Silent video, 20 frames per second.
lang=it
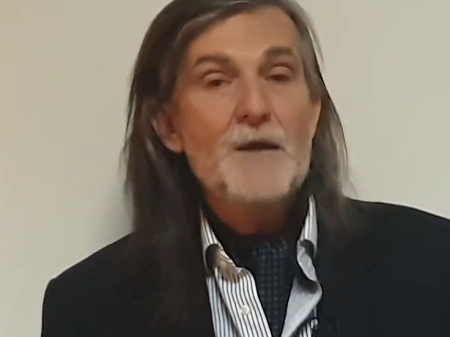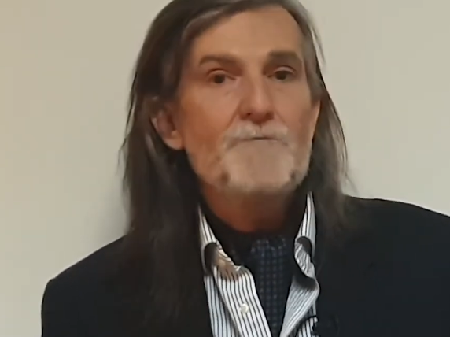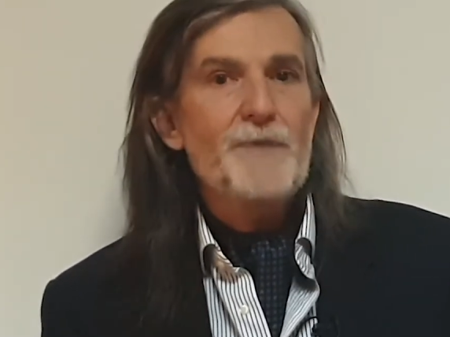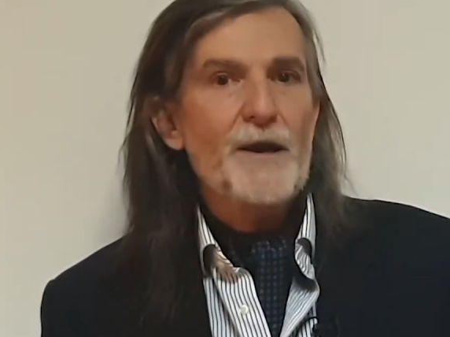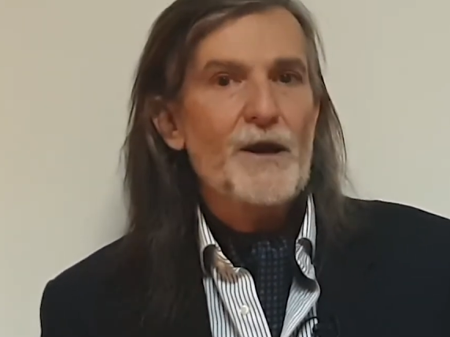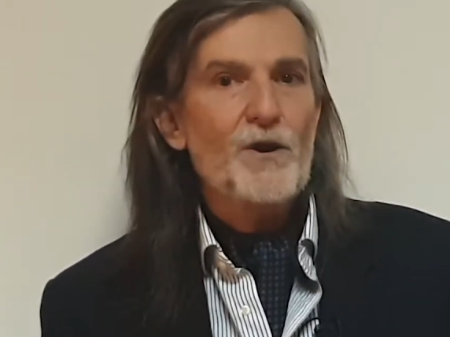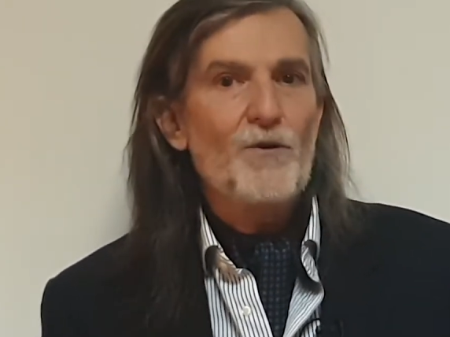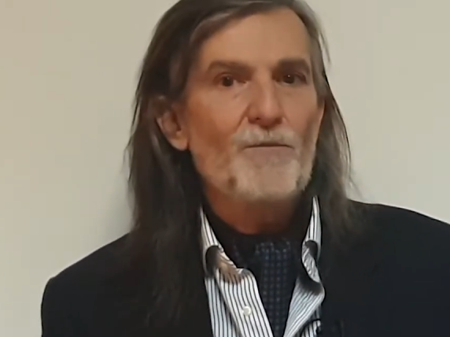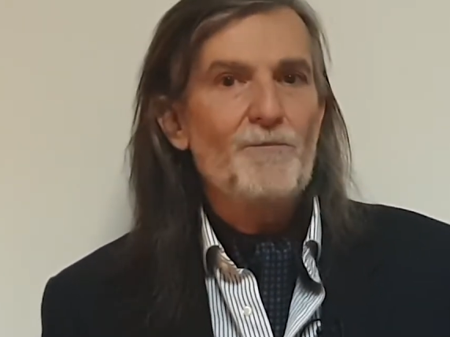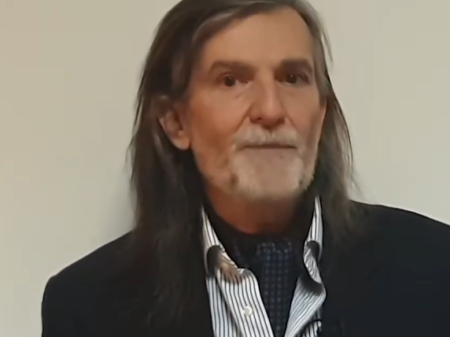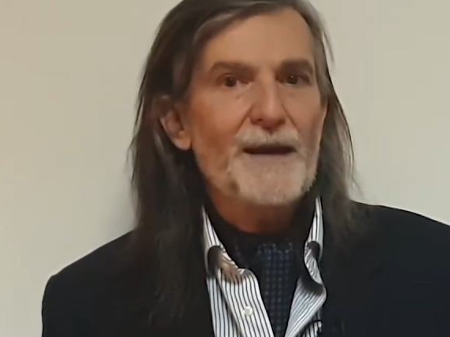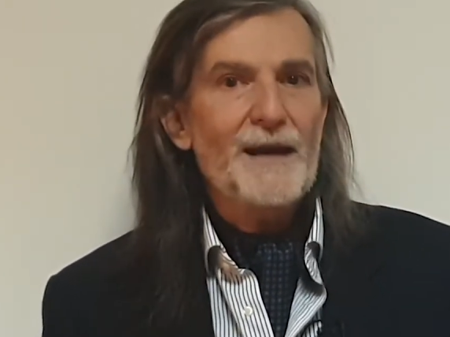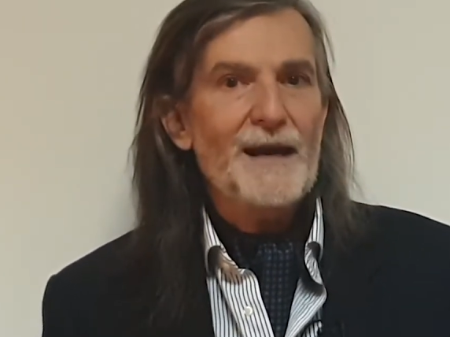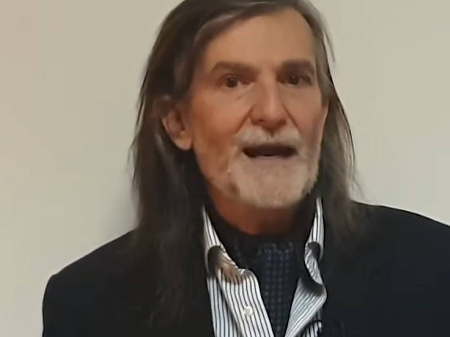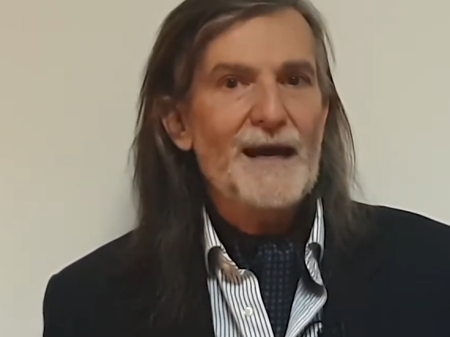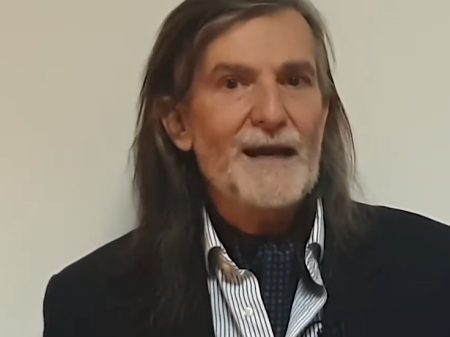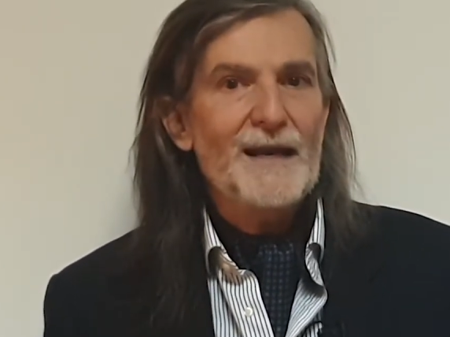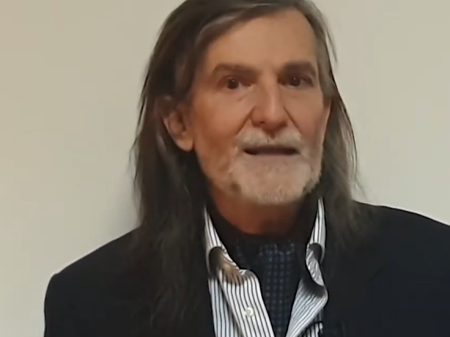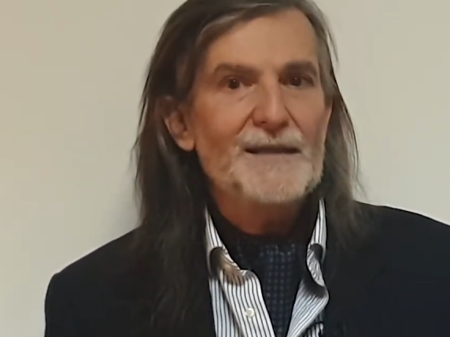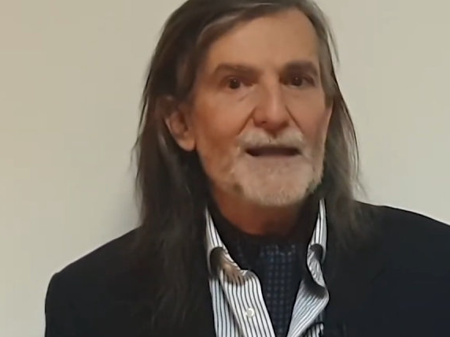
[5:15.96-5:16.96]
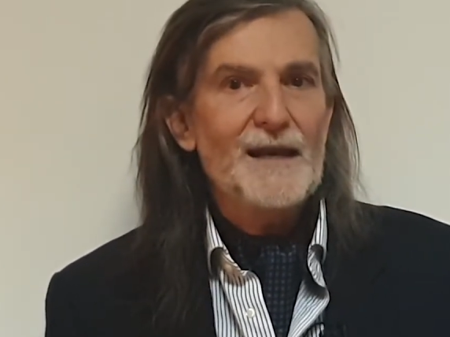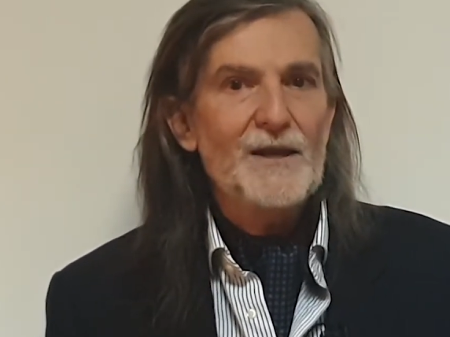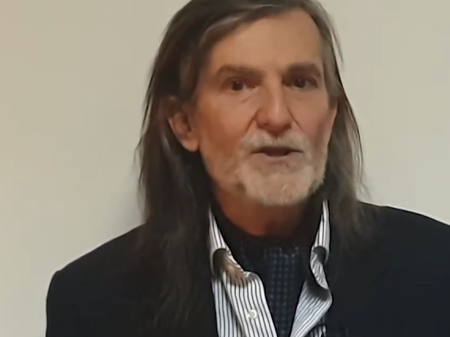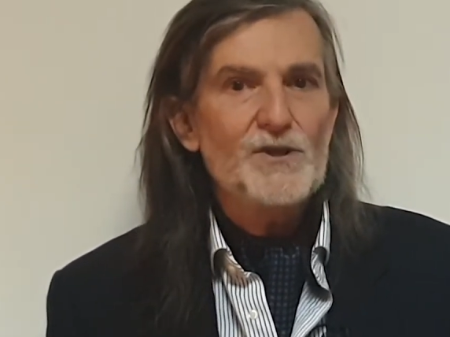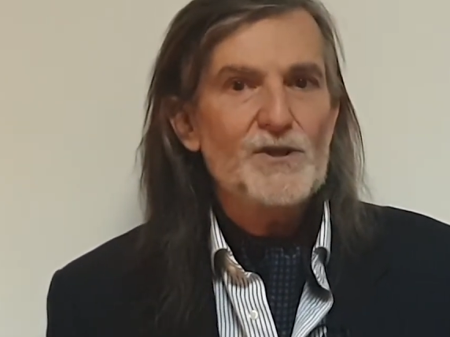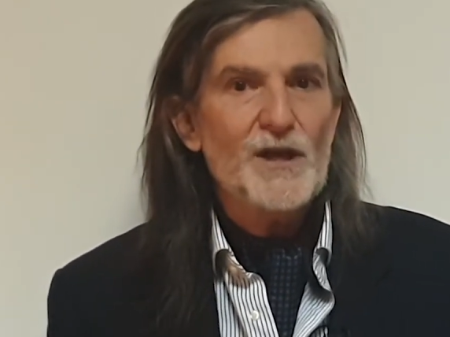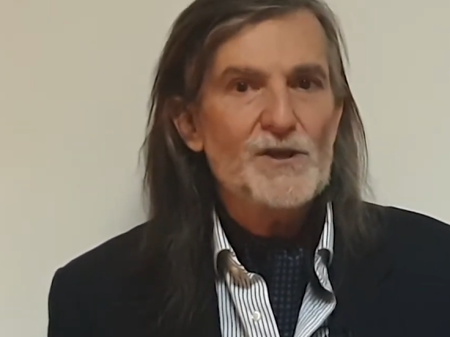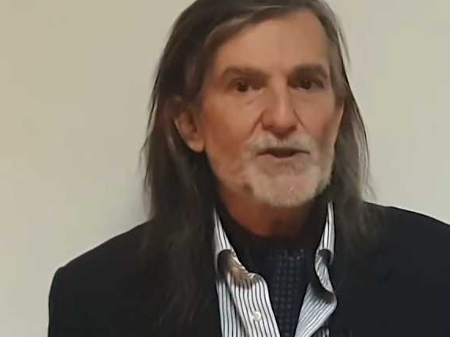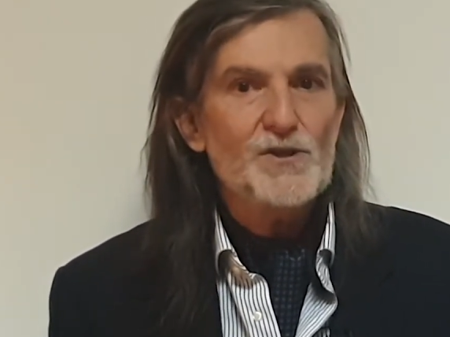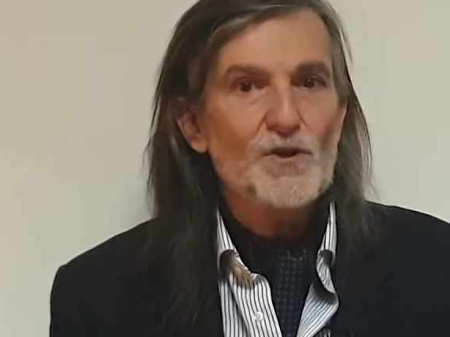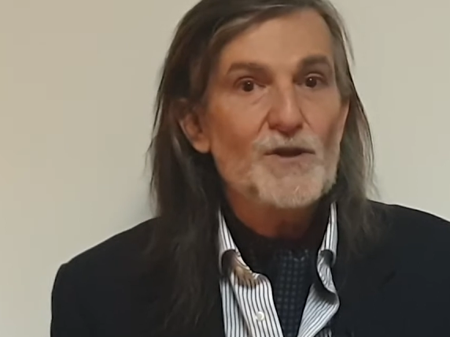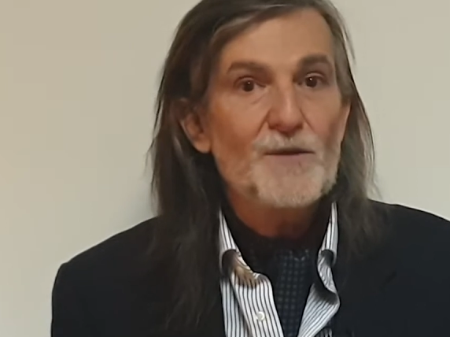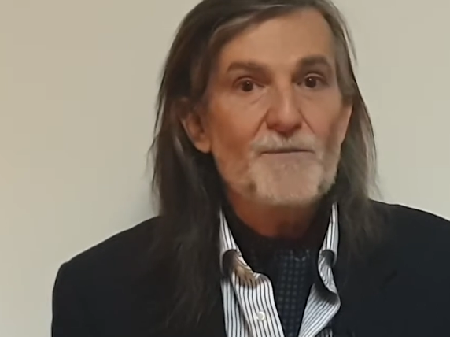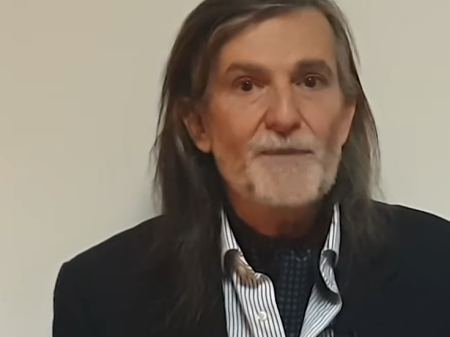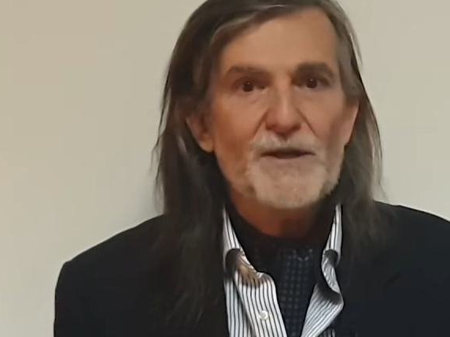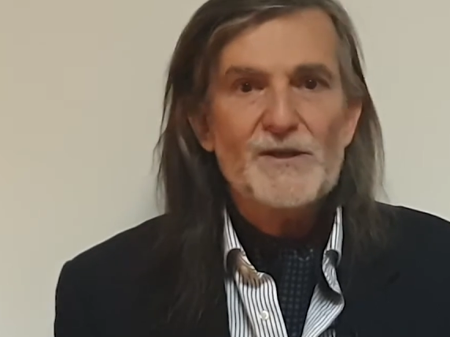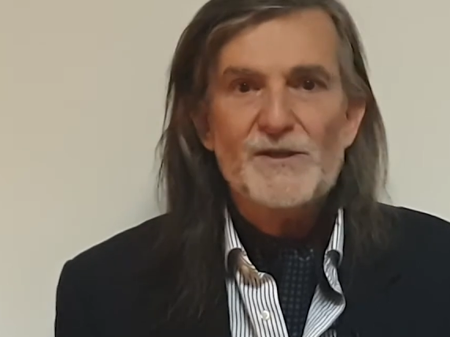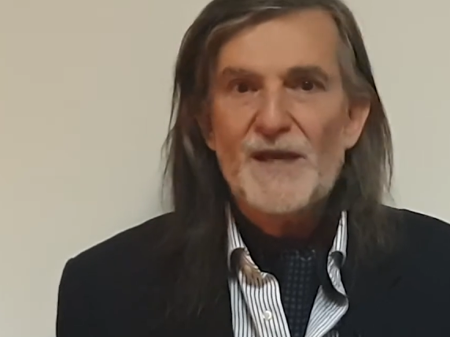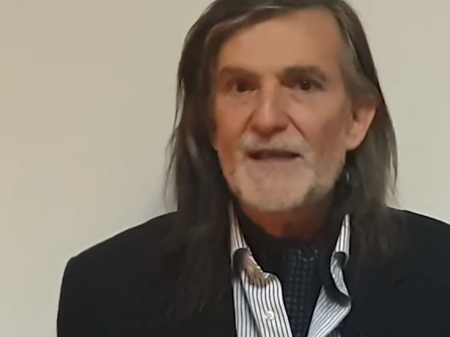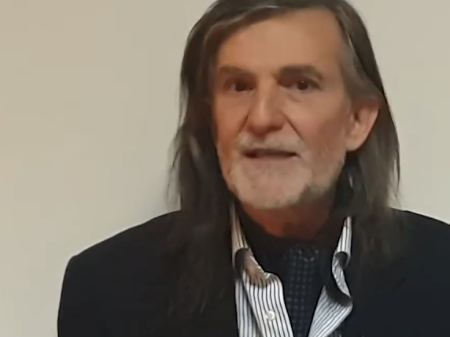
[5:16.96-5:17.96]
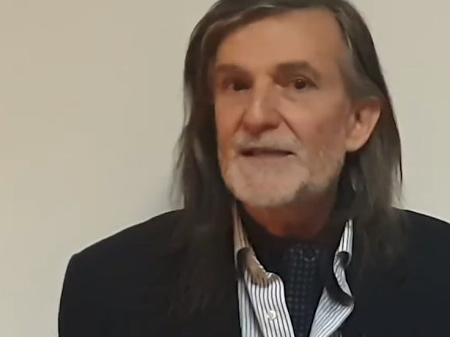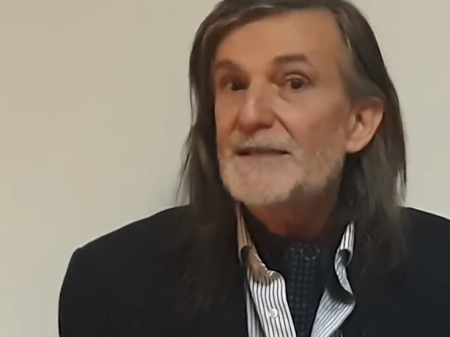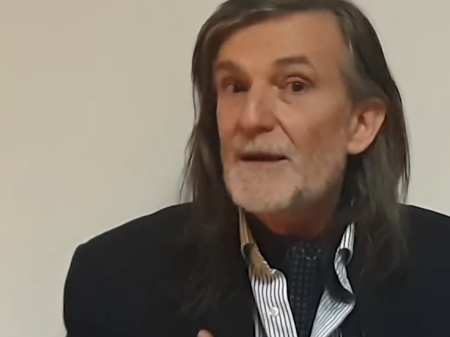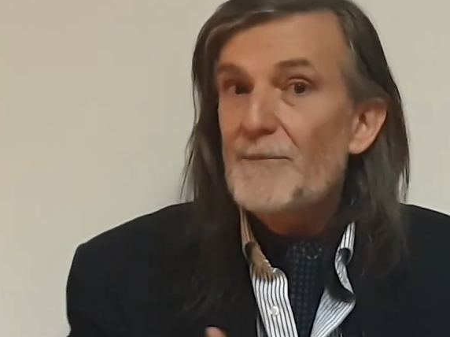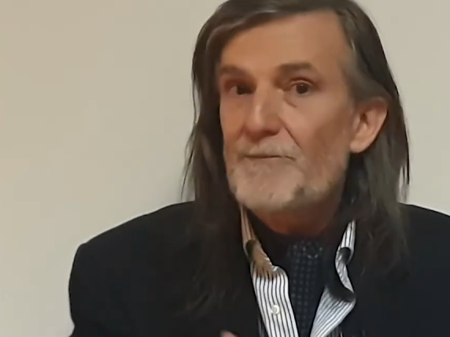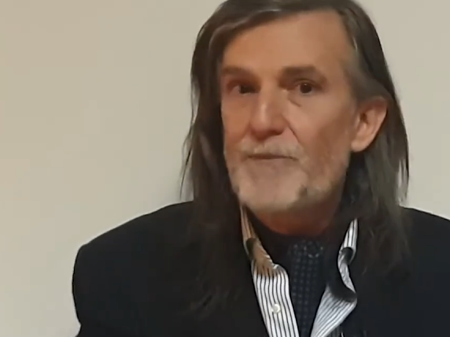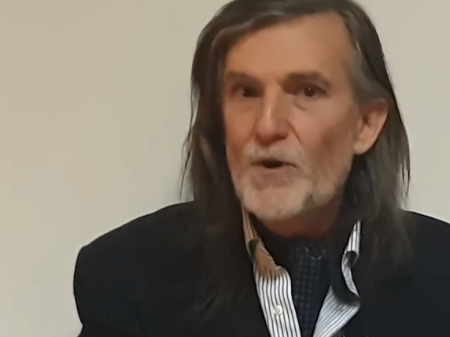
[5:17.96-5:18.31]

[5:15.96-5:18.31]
per non parlare dell'eccesso di presenza